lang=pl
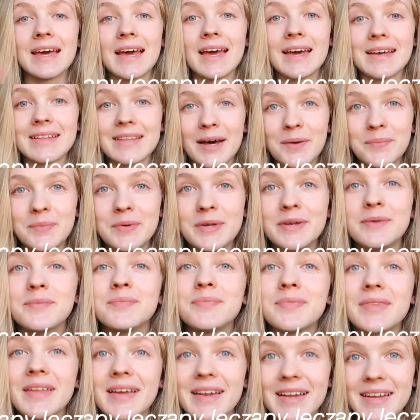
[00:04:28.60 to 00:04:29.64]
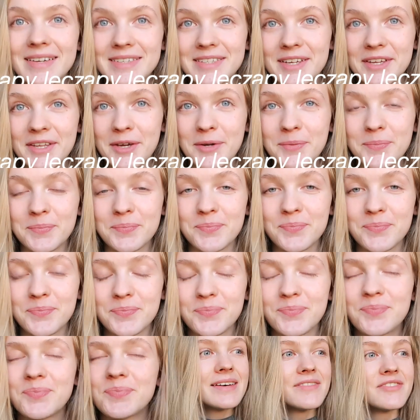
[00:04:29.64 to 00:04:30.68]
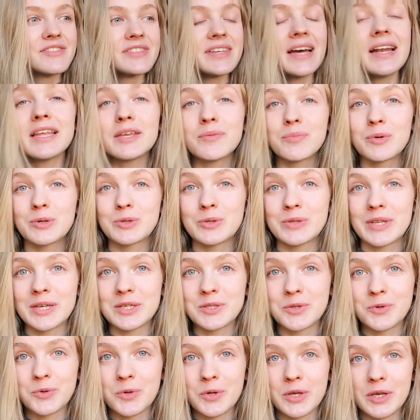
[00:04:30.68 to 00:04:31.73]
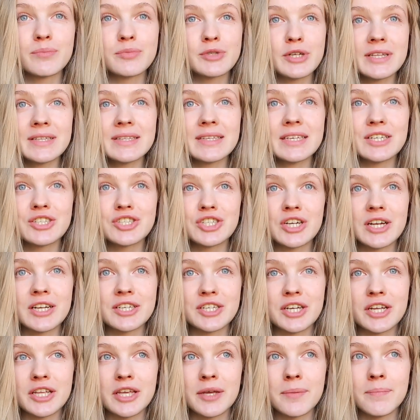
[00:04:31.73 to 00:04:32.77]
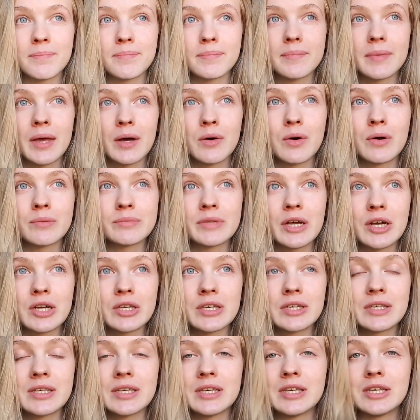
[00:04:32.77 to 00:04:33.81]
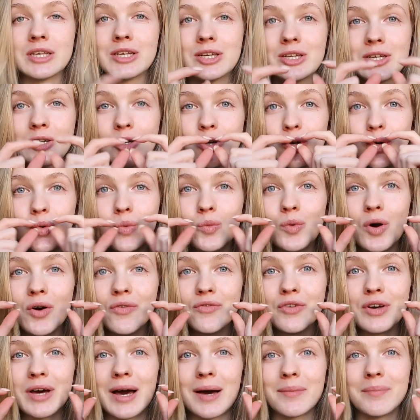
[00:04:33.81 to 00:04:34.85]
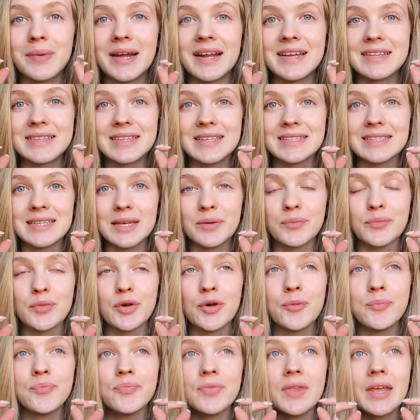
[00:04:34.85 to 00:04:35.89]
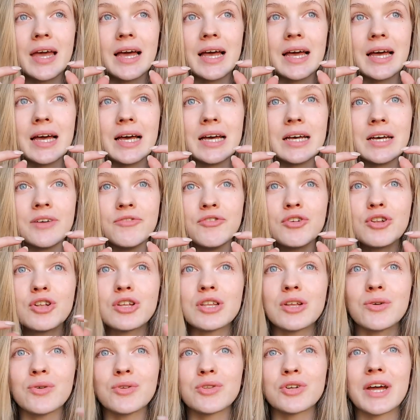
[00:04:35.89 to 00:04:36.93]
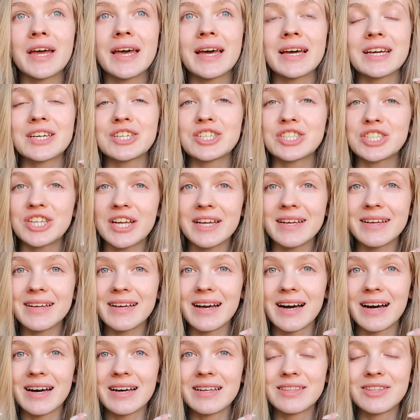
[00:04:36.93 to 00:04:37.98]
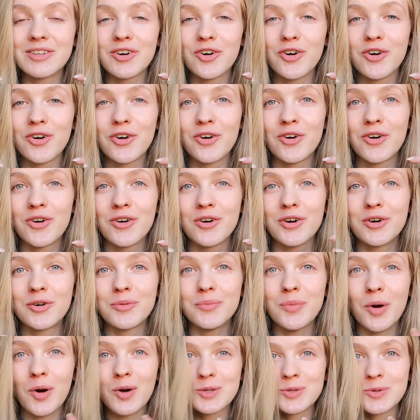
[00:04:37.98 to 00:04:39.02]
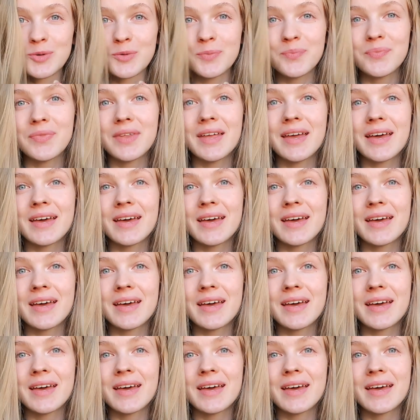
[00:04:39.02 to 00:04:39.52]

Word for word: etapy leczenia wcale nie poszło tak z górki. Przed jeszcze leczeniem miałam taki gumowy aparat na zęby. E, Wyglądał trochę jak szczęka do e, boksu.